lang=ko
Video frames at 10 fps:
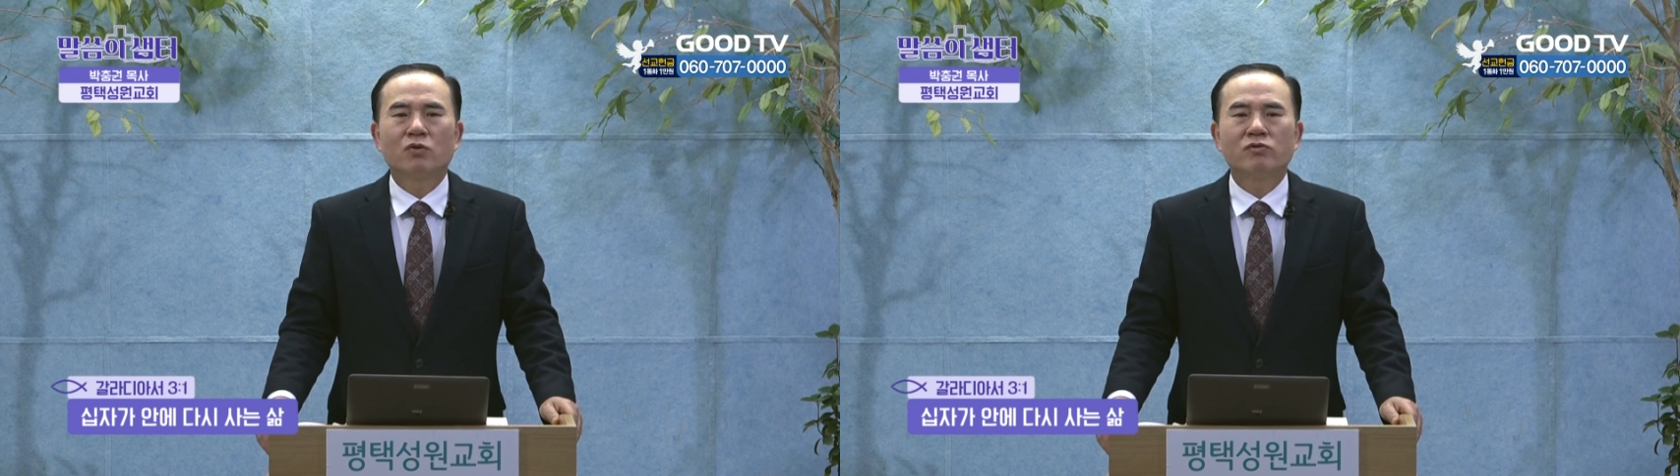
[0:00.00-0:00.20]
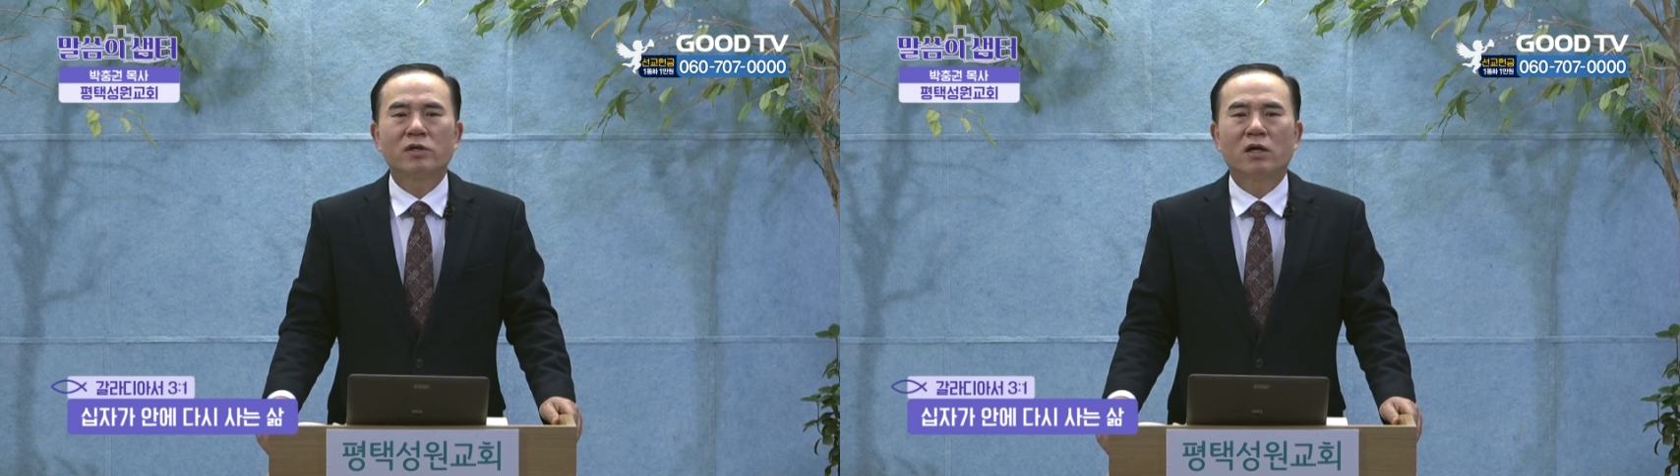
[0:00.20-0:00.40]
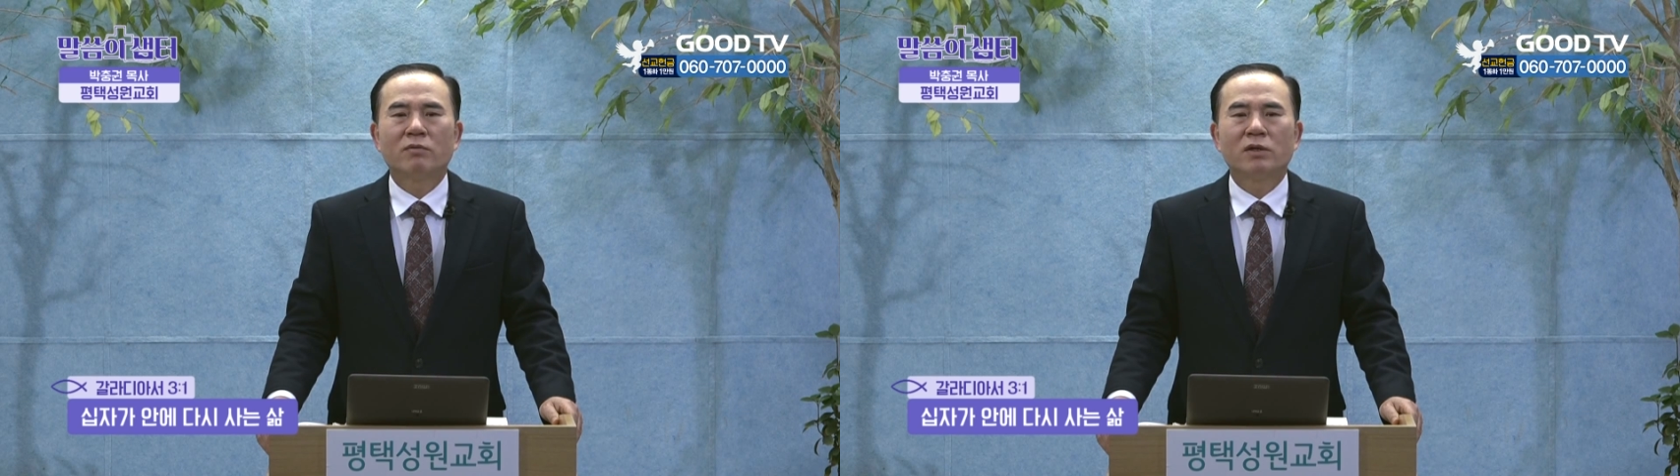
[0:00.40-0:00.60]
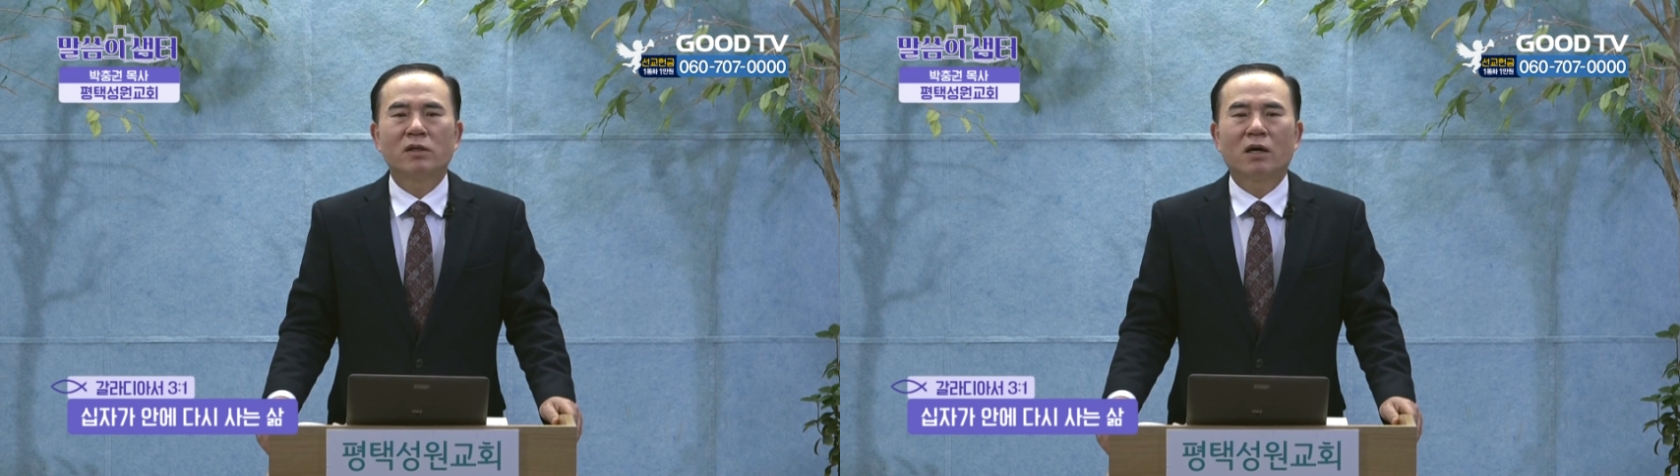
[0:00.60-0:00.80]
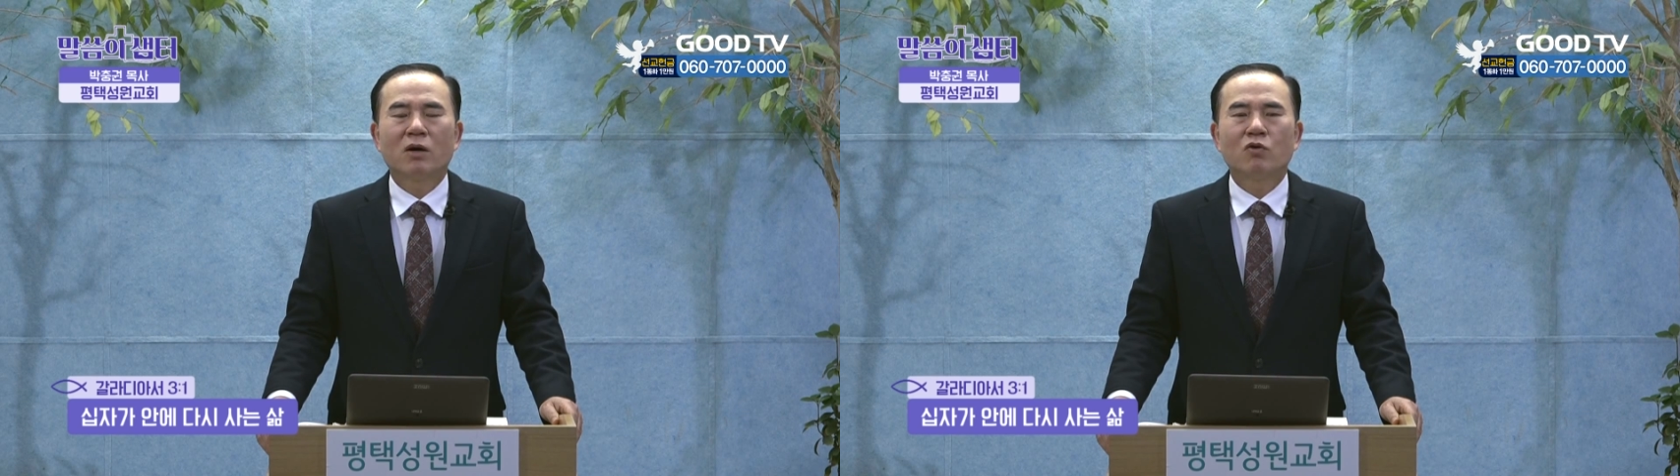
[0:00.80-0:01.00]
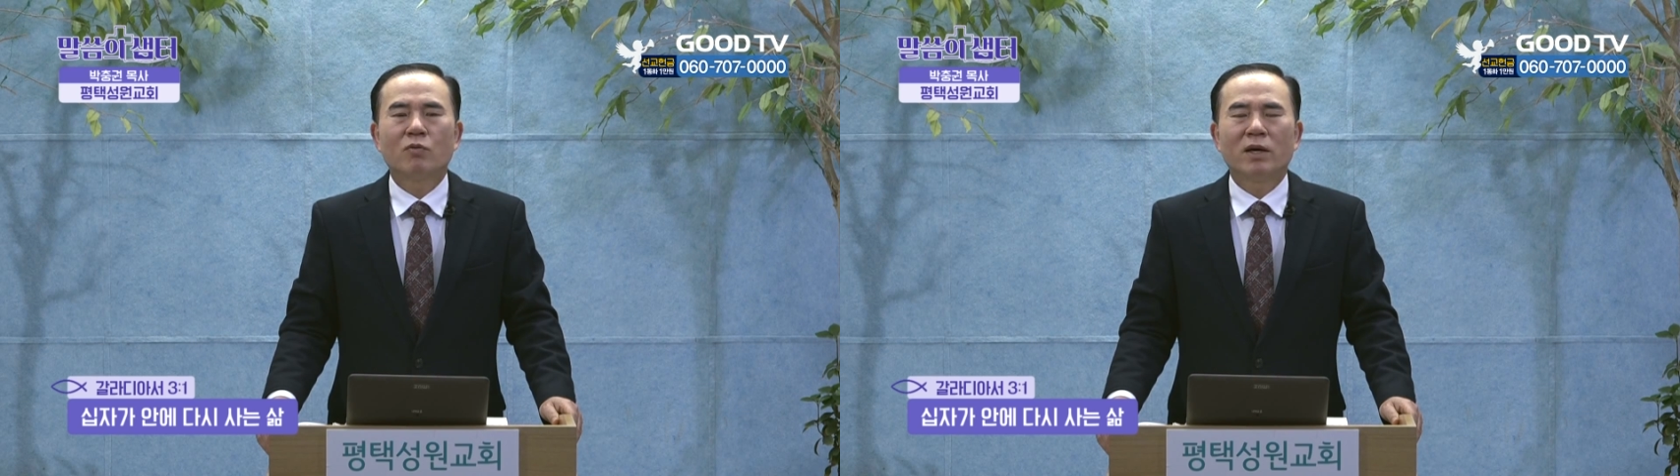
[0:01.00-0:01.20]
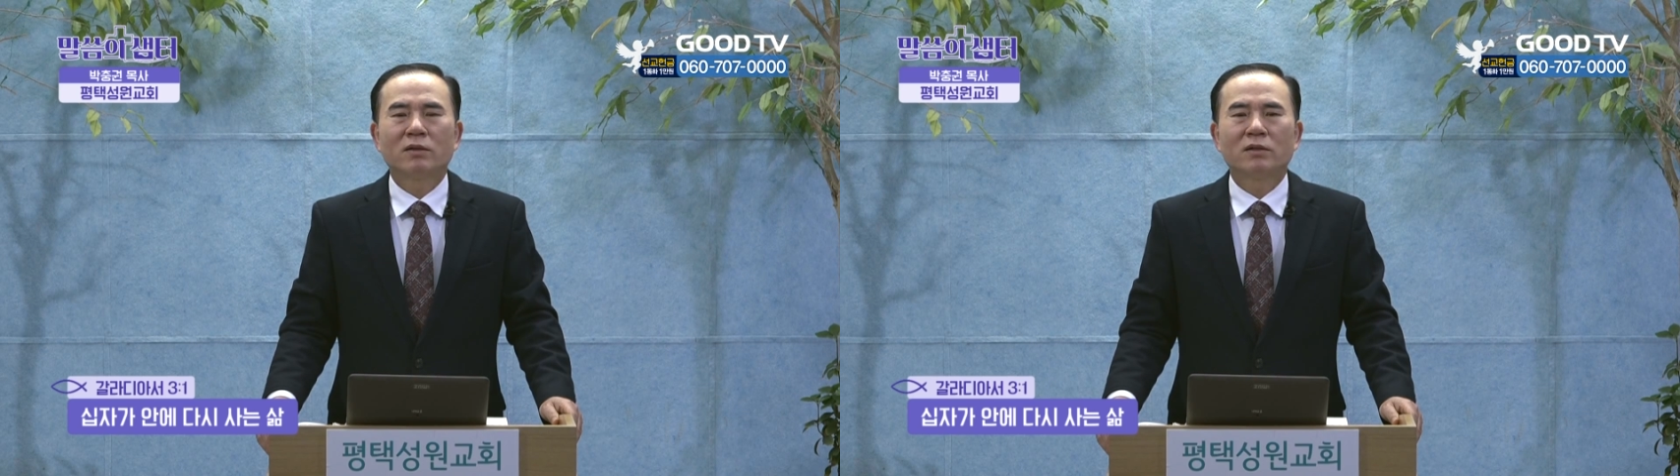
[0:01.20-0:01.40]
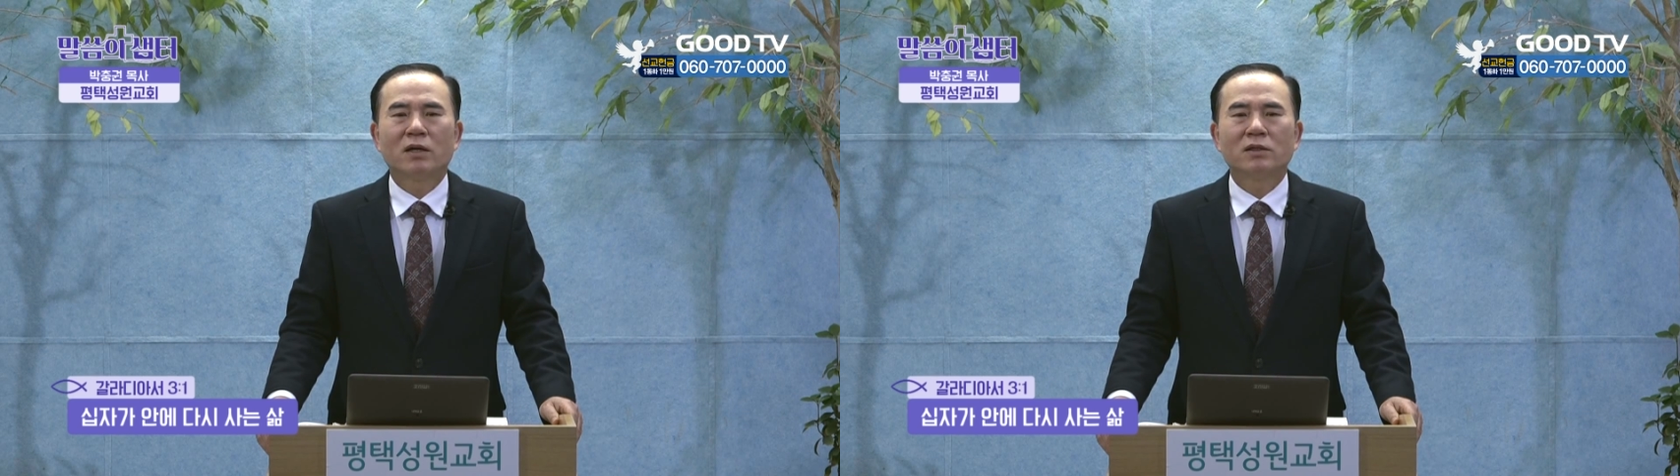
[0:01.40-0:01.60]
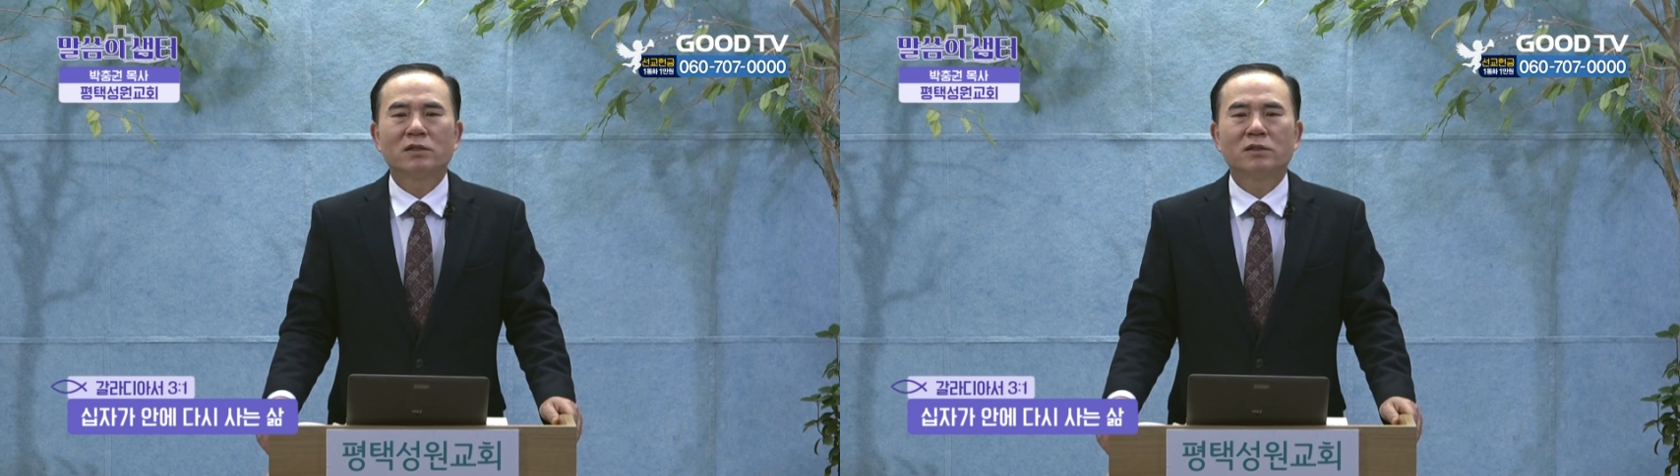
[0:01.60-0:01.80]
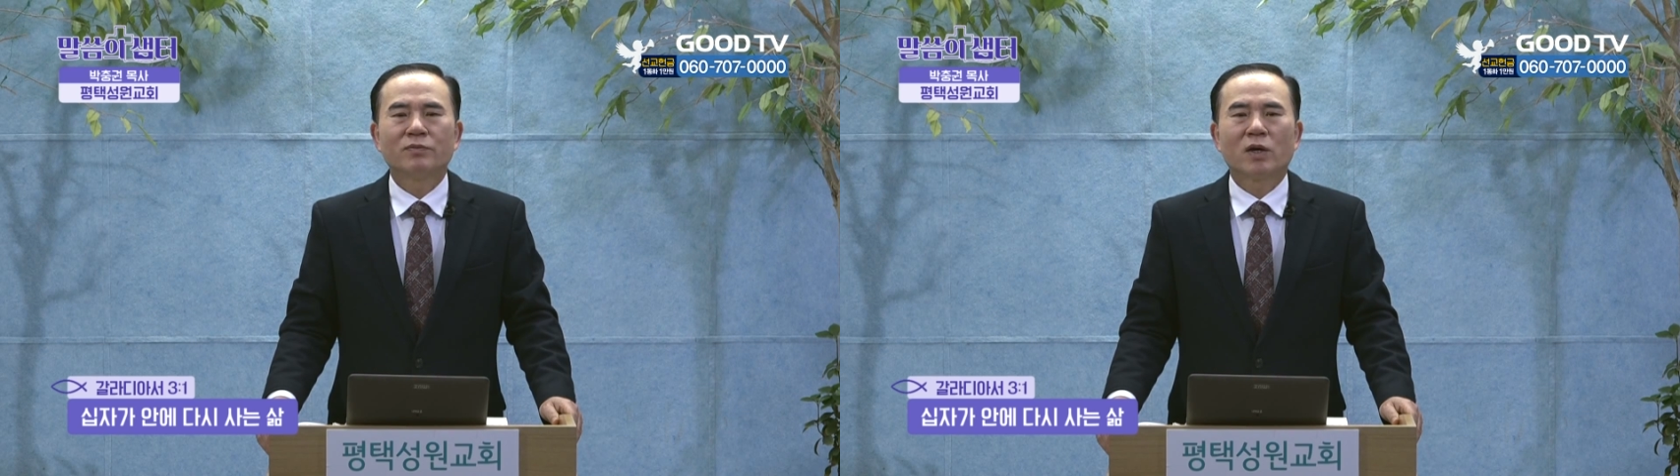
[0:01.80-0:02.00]
귀찮음을 당하고 마는 거
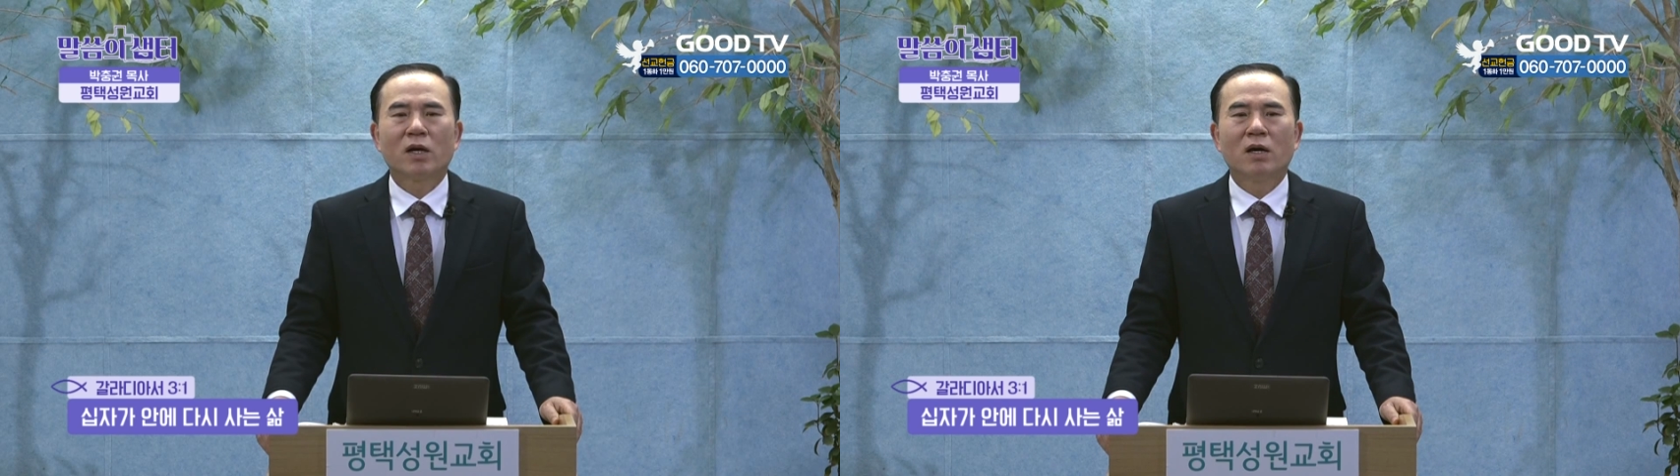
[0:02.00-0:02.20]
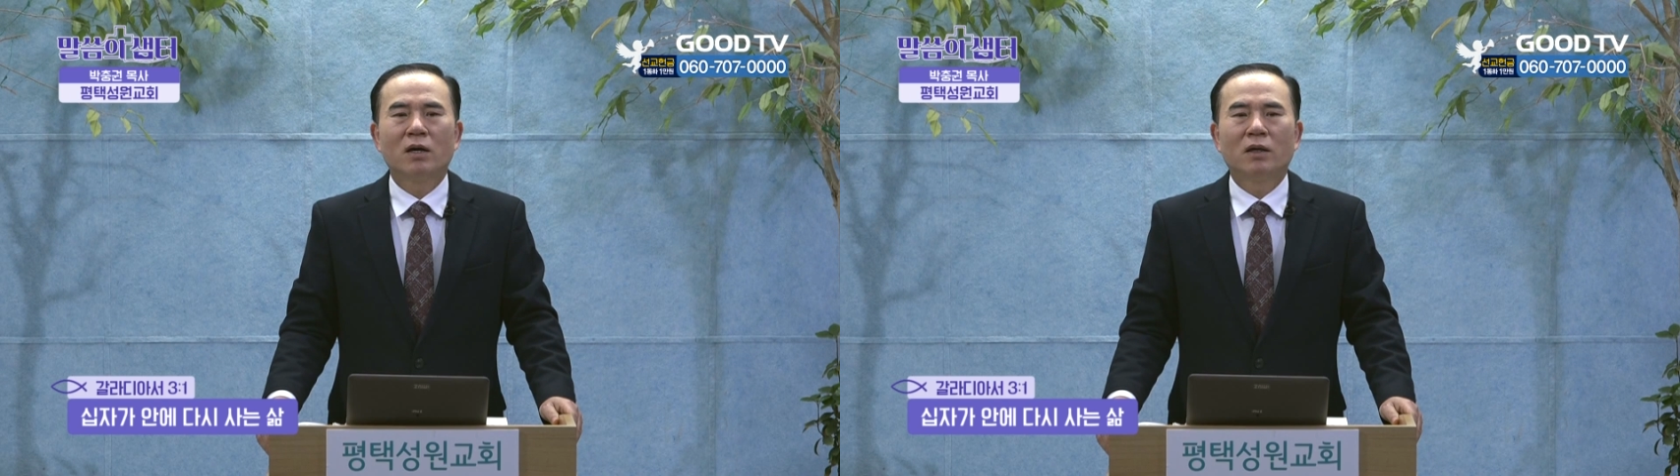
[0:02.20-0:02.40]
아니겠습니까?